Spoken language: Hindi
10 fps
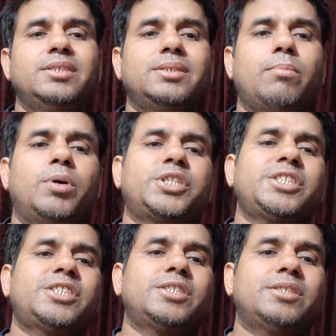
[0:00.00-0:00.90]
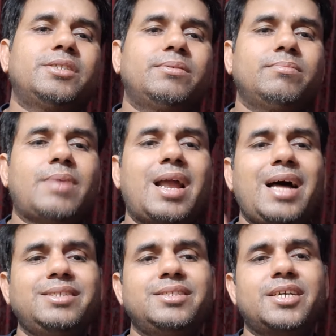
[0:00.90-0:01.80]
जब वशिष्ठ
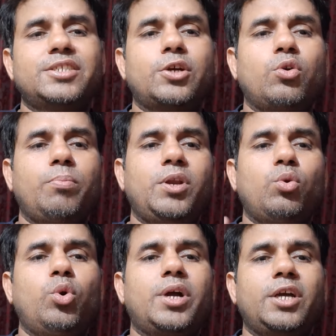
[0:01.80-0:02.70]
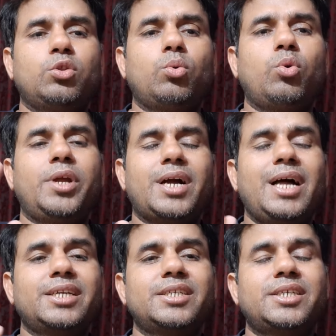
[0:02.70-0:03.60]
महाराज जी के चरणों में लुट गए तो उन्होंने कहा
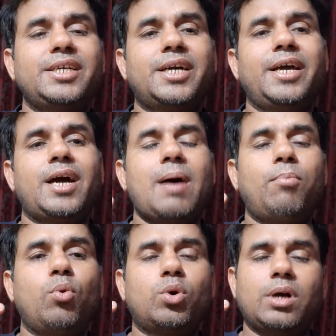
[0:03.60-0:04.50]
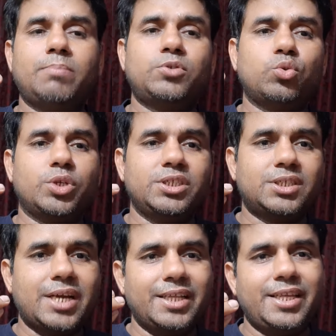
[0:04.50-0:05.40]
कि ठीक है आप लोग अब चूंकि
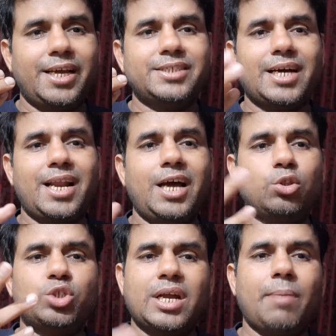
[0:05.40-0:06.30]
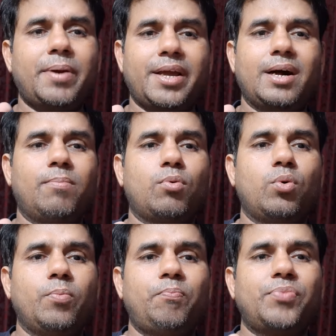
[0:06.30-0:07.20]
कह दिए हैं जाना है तो जाना पड़ेगा आपको
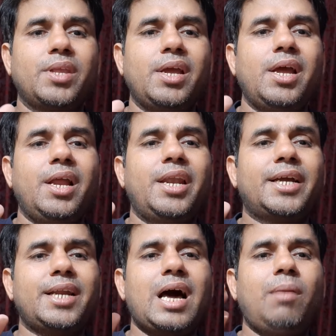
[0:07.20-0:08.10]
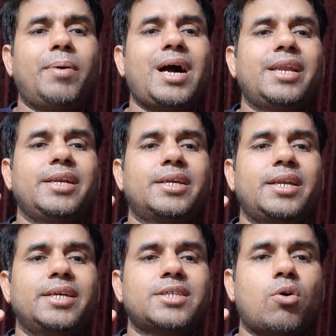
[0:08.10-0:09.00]
लेकिन अल्पकालीन के
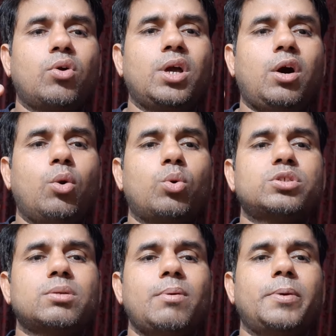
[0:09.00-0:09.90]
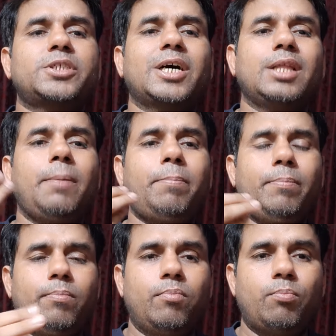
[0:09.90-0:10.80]
लिए जाओगे और कुछ समय पश्चात आप
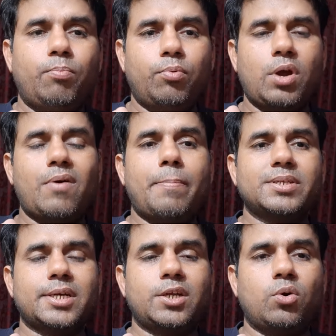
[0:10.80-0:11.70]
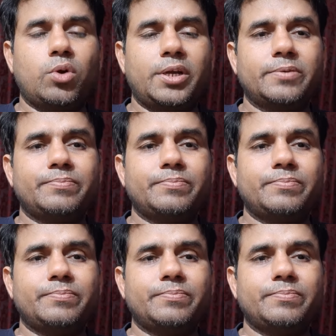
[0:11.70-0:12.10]
पुनः वापस आ जाओगे